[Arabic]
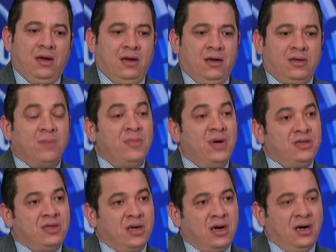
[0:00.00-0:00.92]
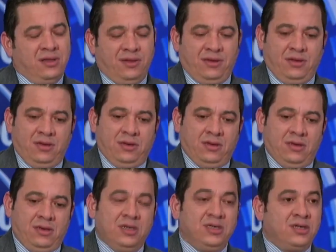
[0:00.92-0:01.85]
تم اتخاذ
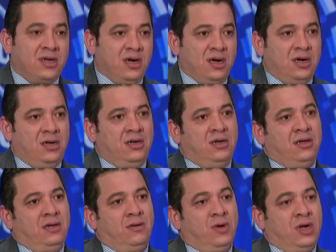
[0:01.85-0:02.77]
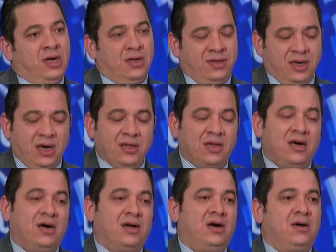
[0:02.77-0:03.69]
اجراء ولا اتخاذ
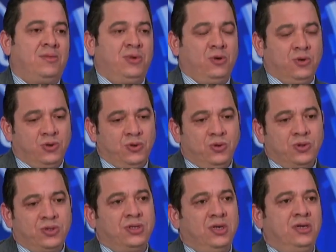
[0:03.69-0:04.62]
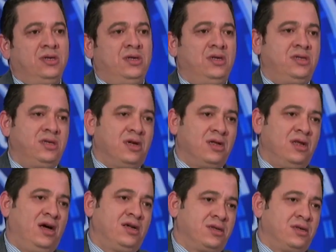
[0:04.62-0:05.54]
القرار بخصوص يعني الاستيراد
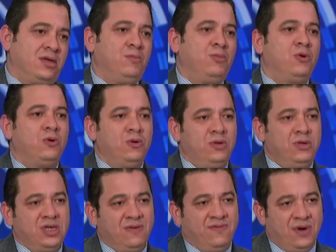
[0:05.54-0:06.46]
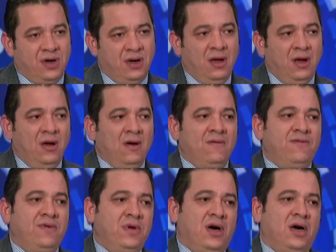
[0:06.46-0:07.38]
الحصري للبقول الجافه
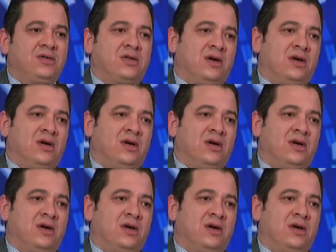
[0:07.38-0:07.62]
في 10